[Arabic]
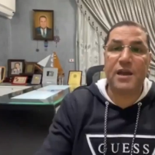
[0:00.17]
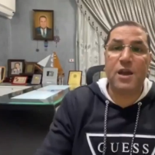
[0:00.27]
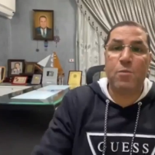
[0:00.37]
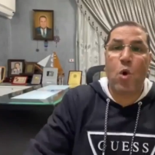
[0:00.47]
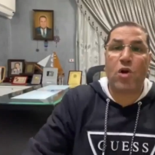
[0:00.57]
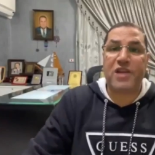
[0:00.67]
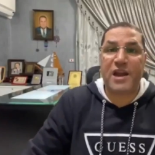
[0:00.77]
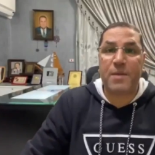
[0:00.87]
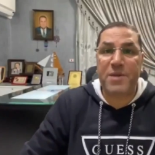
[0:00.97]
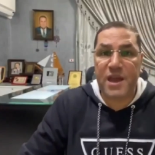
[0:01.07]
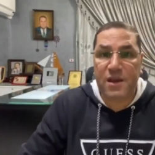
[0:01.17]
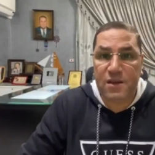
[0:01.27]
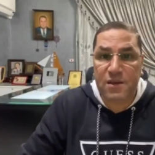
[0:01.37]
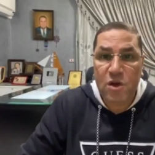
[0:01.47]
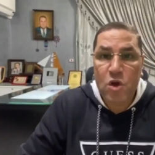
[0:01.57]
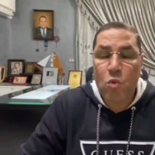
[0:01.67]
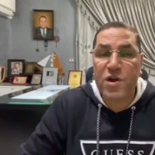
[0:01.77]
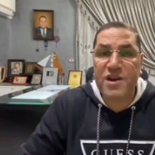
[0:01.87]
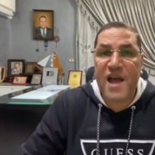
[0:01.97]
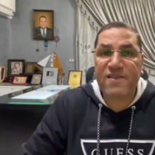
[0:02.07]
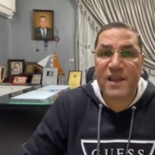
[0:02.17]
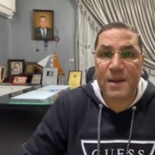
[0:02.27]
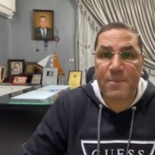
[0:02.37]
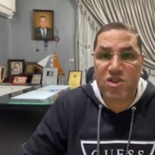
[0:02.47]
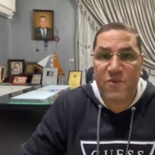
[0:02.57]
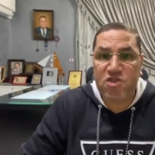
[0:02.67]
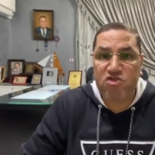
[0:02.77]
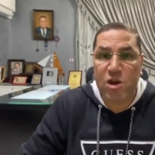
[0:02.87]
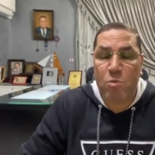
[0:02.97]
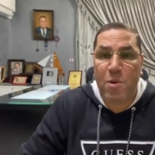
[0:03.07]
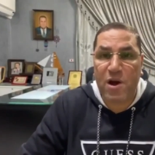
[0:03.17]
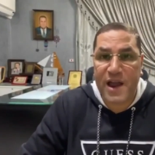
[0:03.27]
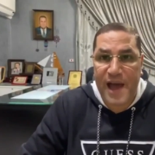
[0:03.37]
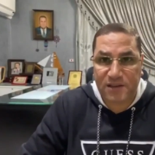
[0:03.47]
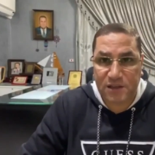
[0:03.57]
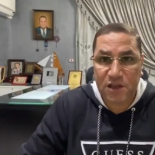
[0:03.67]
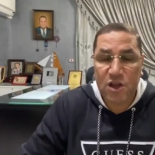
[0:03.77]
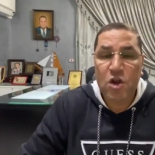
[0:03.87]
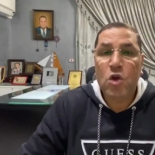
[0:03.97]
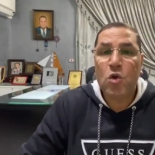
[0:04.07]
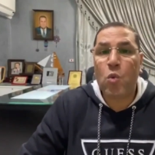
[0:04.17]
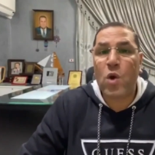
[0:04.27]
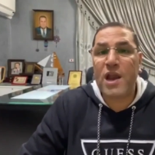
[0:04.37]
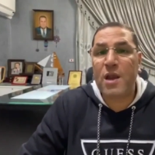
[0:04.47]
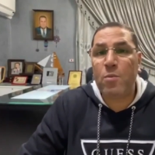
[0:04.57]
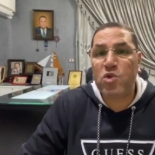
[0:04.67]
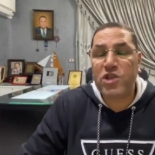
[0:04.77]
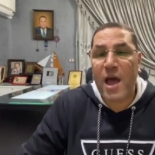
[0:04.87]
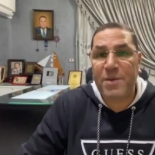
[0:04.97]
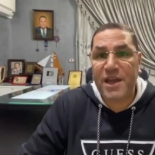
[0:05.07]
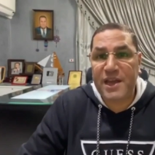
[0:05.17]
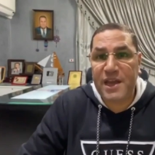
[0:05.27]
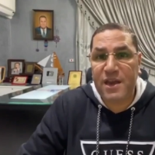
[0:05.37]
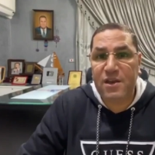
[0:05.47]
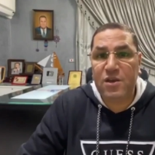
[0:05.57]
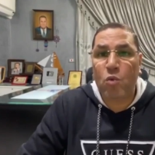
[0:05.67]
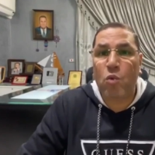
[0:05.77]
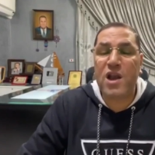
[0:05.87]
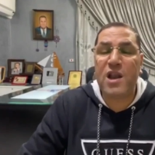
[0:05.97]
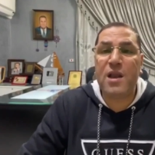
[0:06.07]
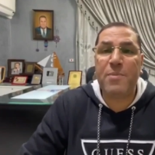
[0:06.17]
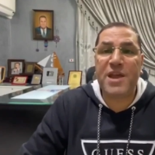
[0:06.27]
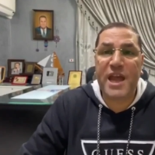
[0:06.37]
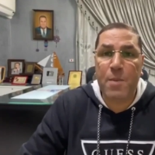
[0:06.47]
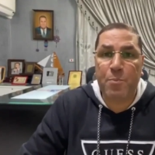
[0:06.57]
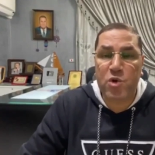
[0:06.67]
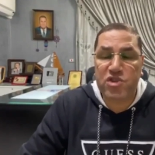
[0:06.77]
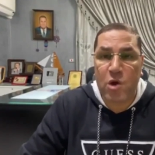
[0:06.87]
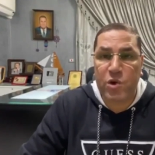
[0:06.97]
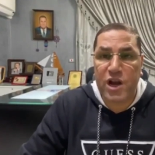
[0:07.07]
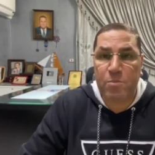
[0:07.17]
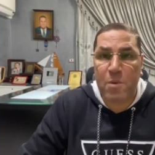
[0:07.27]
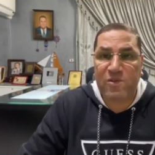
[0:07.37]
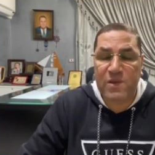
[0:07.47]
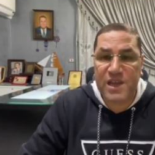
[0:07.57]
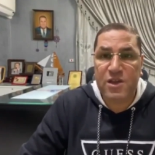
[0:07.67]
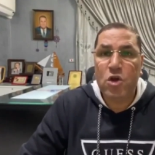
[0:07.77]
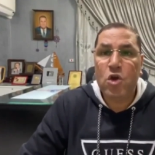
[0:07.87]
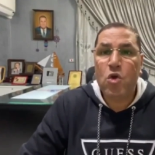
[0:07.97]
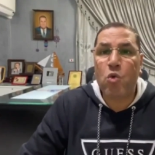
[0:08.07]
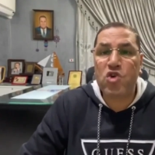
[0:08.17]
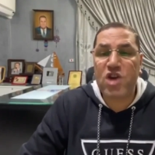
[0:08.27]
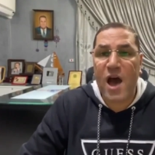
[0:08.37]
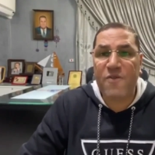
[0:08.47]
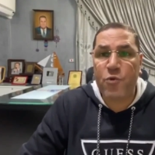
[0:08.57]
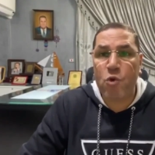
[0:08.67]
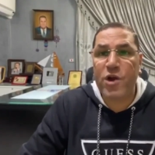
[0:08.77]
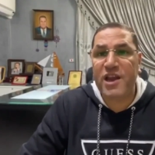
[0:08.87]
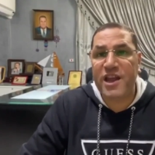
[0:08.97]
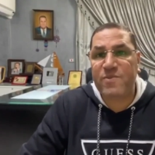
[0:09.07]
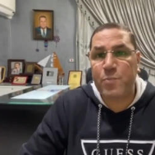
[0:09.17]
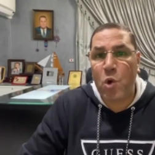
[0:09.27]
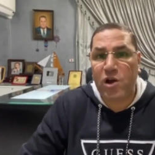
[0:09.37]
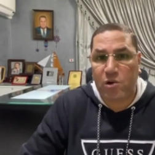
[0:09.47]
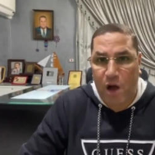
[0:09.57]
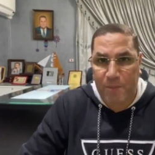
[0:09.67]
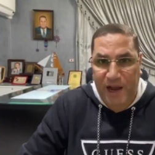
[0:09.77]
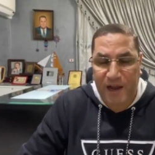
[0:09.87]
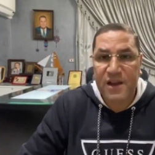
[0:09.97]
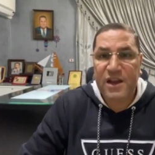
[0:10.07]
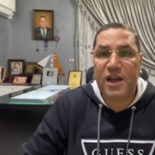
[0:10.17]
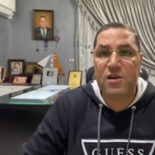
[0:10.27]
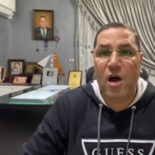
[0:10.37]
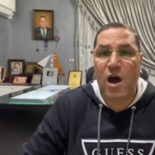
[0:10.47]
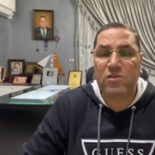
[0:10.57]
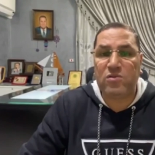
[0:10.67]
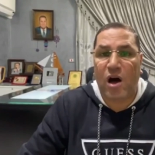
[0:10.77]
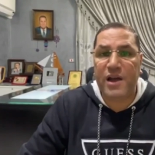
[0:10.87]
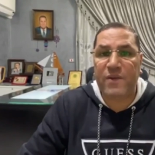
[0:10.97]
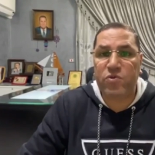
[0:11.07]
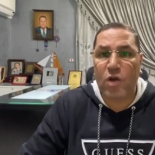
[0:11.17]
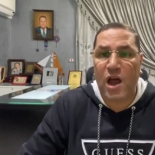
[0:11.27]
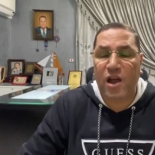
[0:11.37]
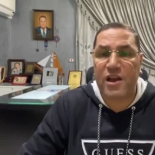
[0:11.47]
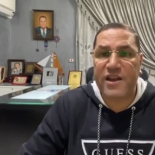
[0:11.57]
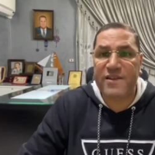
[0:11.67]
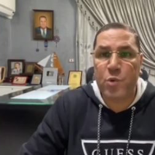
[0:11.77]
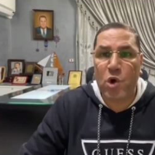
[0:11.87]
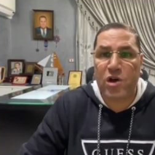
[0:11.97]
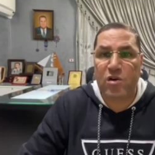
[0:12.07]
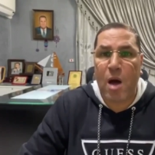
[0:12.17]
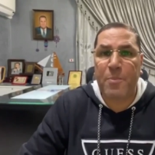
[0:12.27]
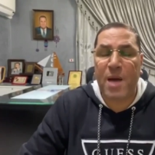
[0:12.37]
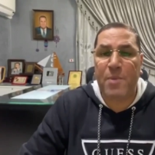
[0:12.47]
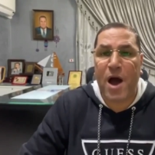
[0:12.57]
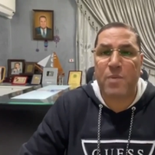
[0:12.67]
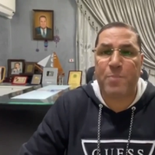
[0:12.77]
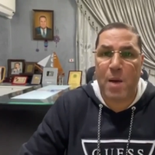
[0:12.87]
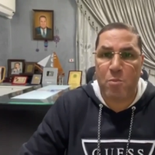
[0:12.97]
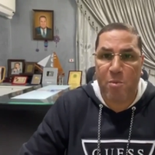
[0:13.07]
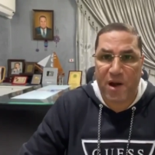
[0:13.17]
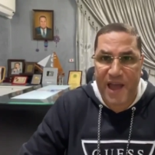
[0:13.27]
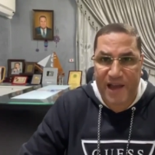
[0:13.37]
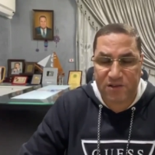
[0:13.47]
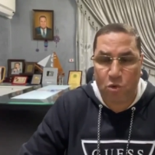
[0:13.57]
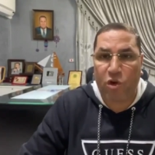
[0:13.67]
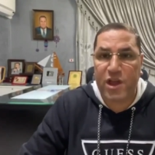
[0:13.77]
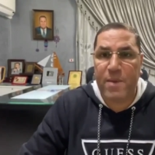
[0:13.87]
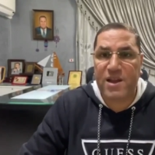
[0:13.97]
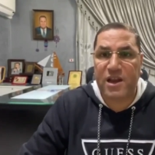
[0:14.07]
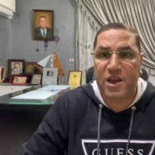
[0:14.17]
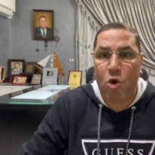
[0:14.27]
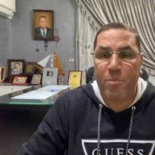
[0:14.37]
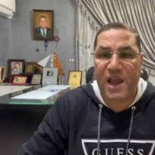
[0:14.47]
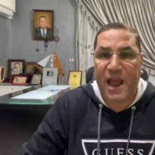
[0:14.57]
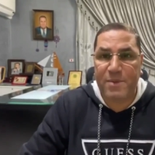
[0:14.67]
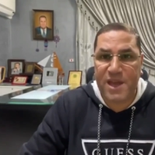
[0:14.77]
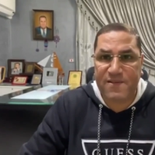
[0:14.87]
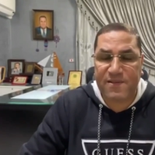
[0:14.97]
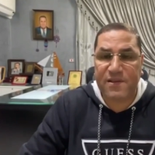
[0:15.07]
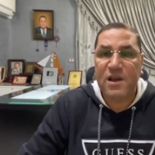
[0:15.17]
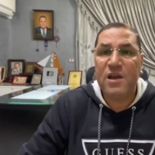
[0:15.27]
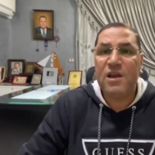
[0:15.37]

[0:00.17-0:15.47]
للمغتربين والناس اللي ما شافتش المباريات وللمتابعين واللي بيحبوا الدوري المصري وشافوا الاسبوع الرابع النهارده انطلق الاسبوع الرابع باربع مباريات اقيمت اليوم الخميس